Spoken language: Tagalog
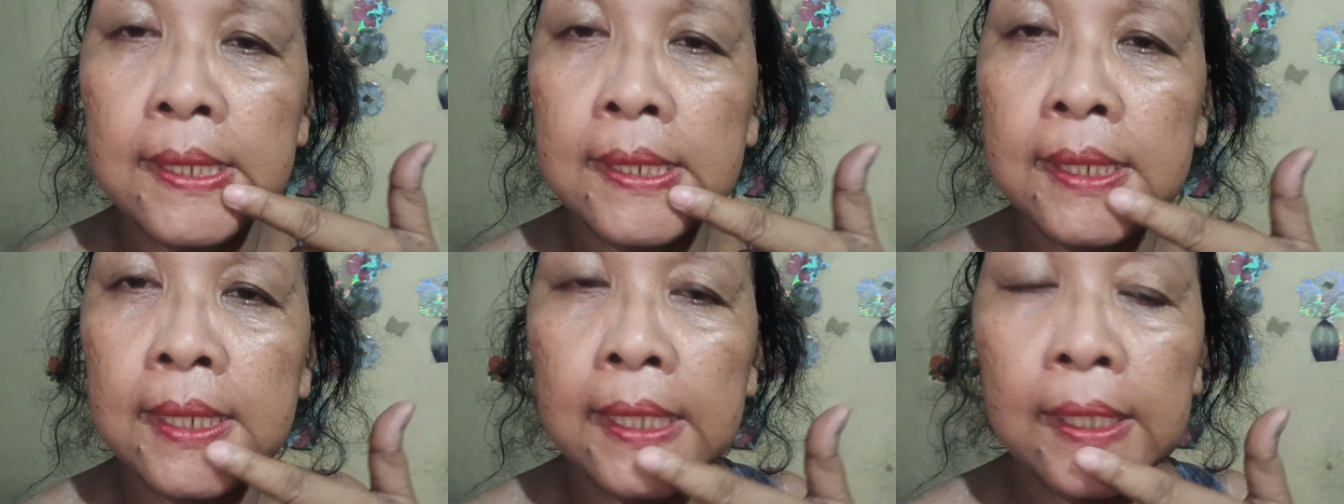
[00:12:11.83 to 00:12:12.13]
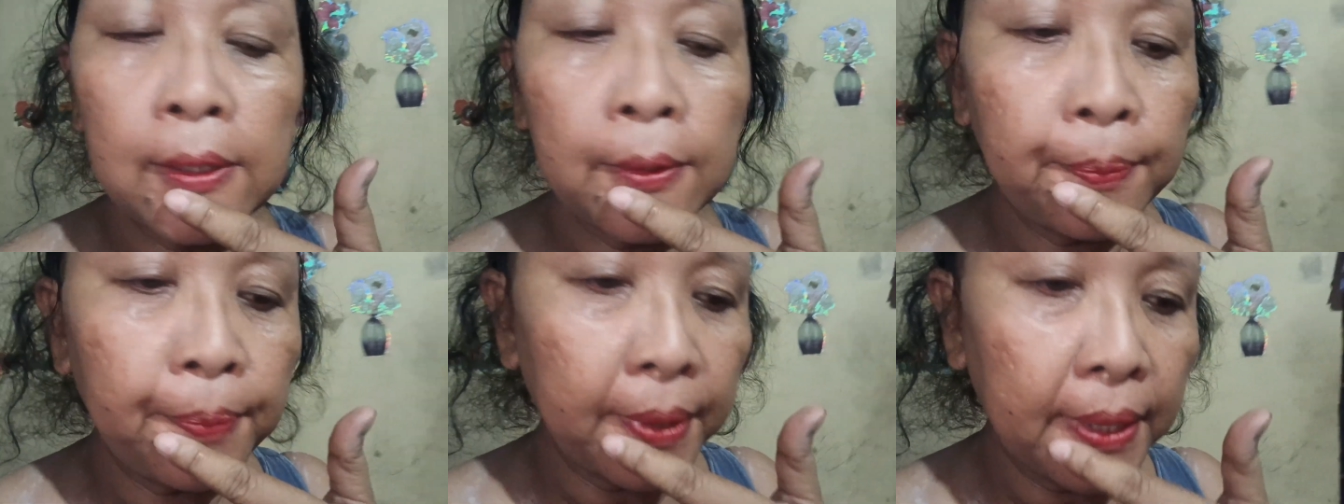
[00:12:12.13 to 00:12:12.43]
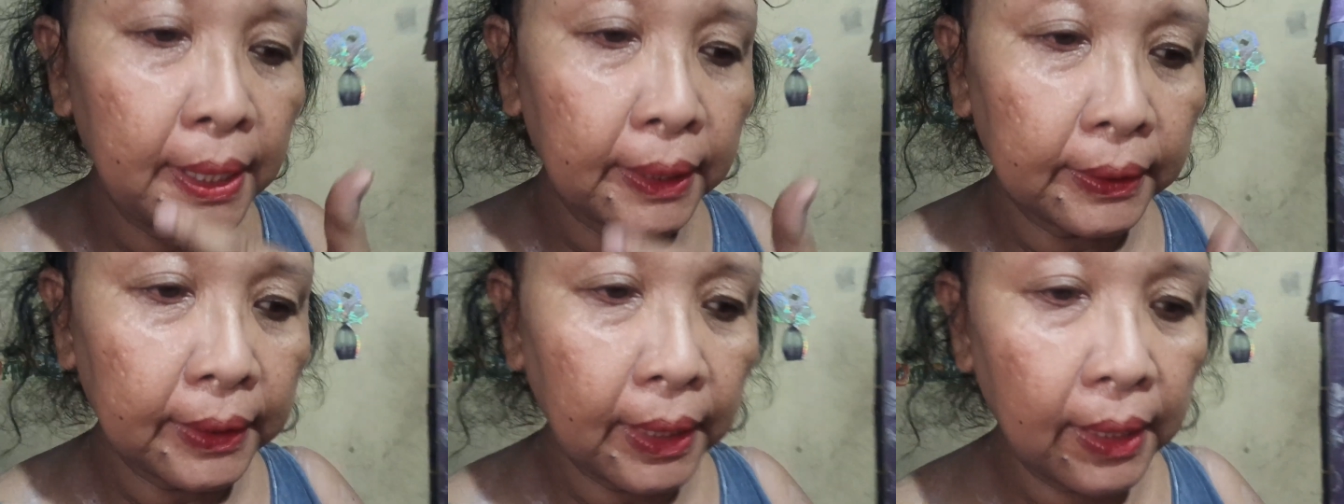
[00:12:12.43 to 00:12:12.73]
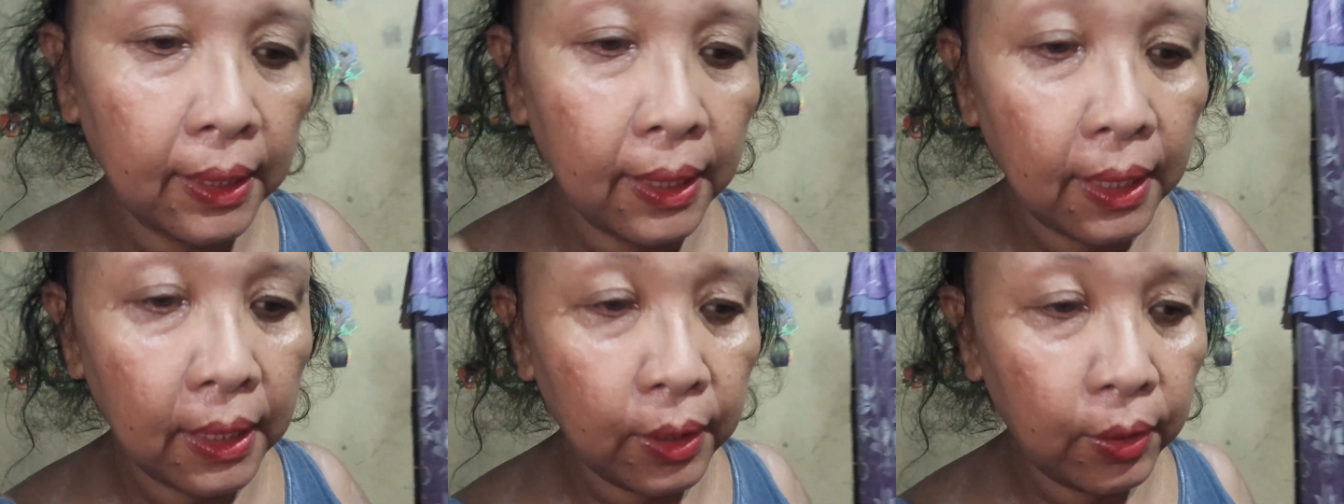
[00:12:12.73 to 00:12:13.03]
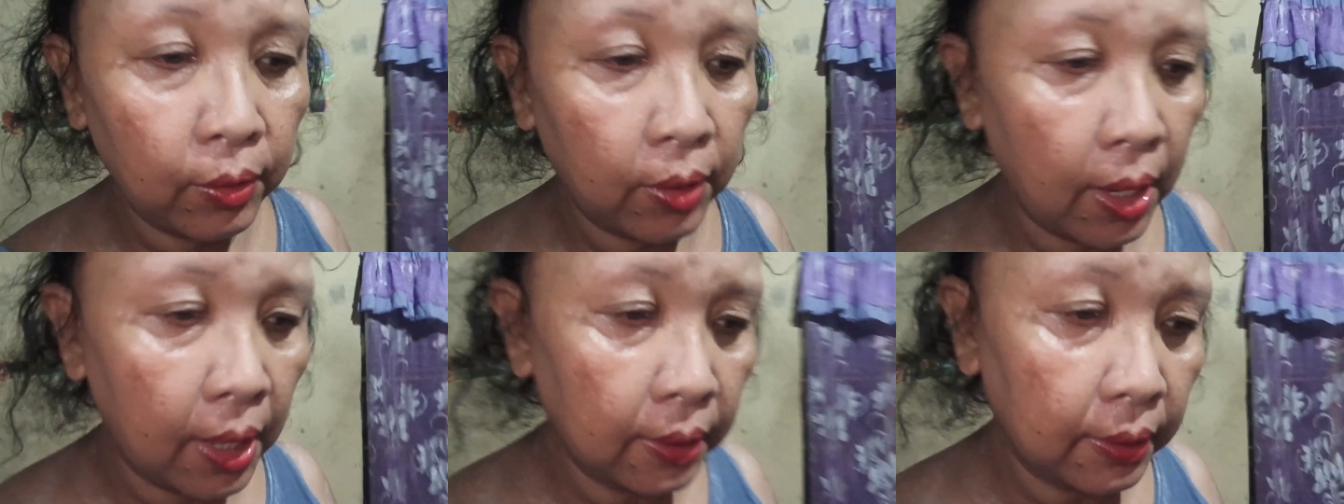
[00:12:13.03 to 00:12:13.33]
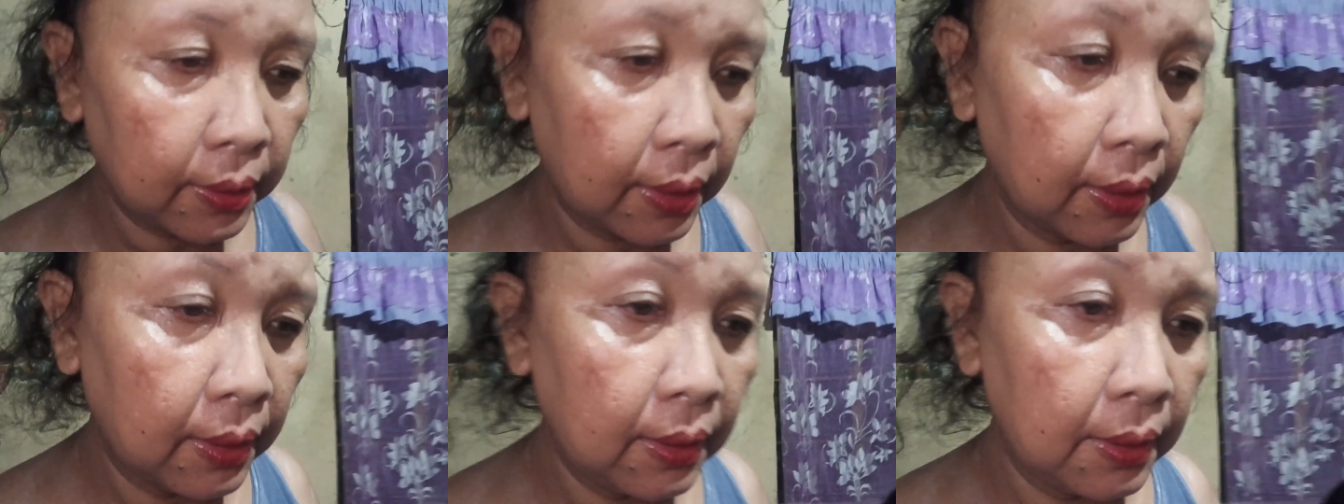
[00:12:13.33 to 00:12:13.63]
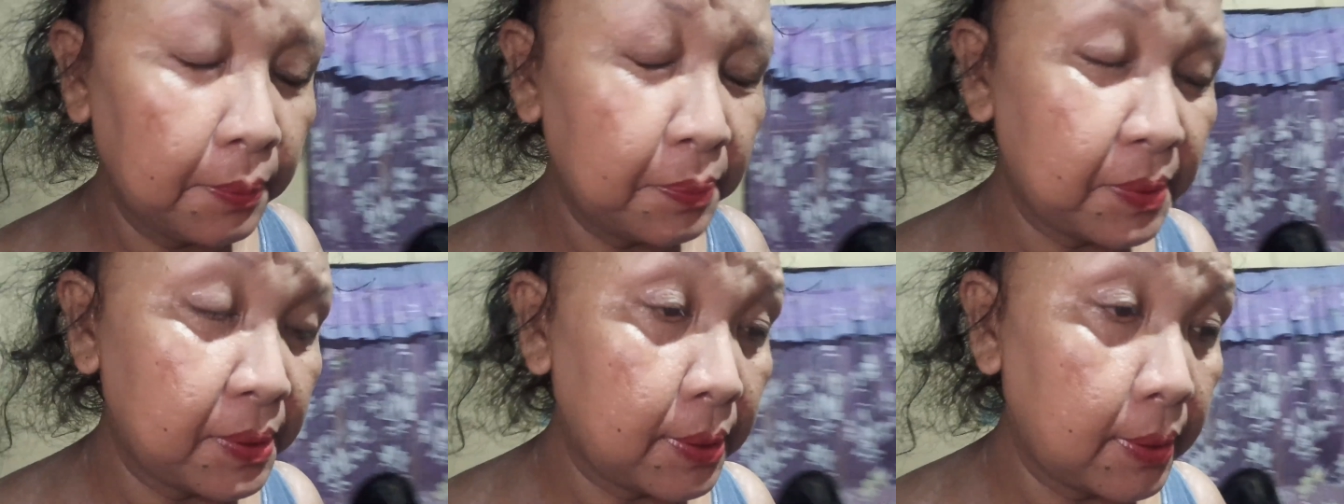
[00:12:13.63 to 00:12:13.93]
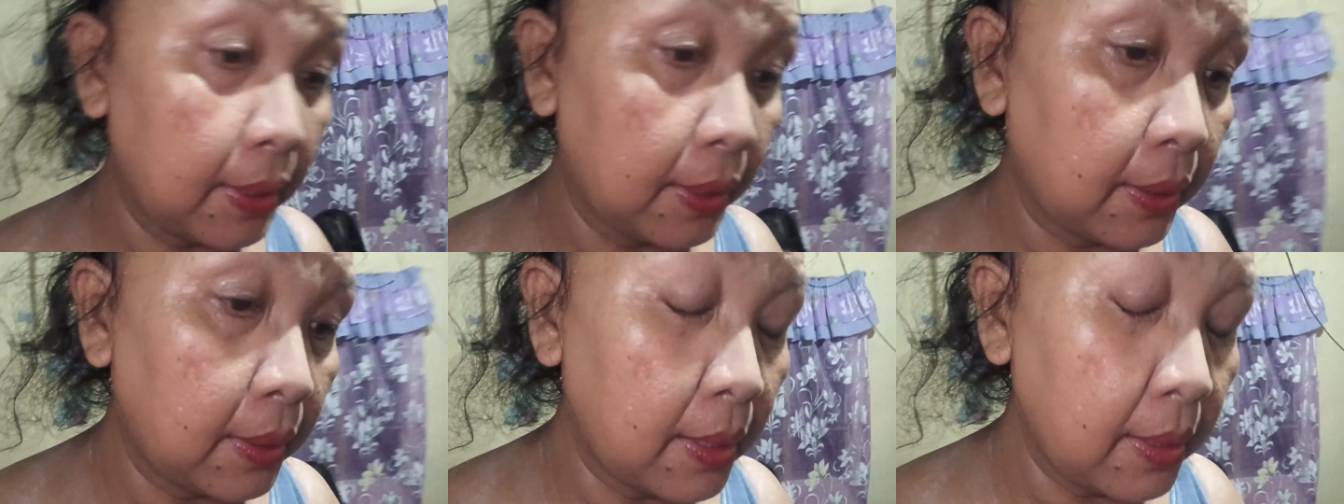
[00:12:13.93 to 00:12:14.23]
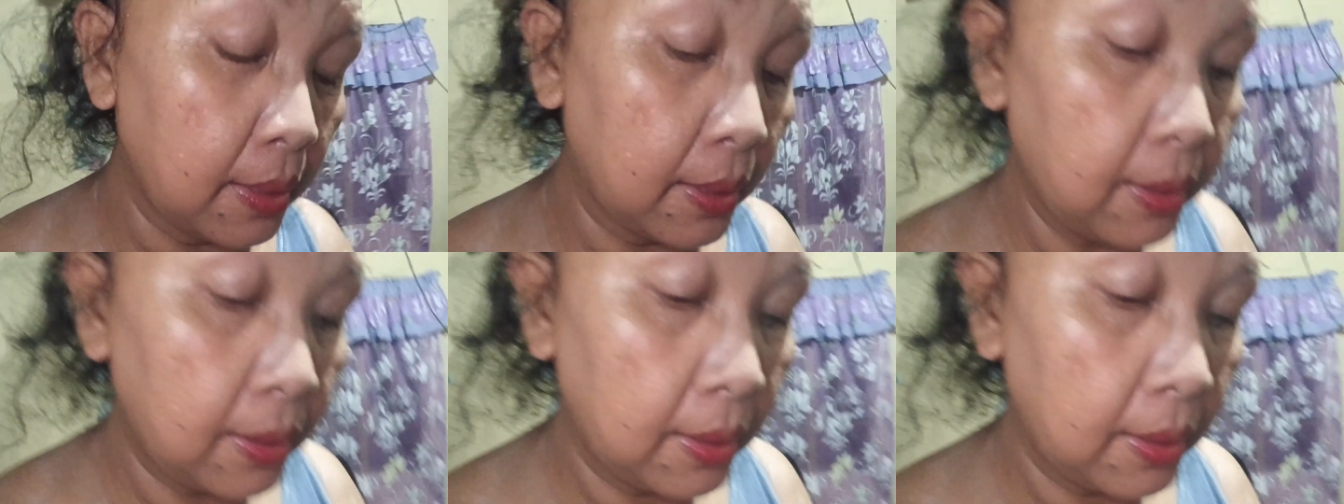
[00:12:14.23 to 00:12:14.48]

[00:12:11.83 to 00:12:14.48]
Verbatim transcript: hindi ko pa natanggal yung aking lipstick.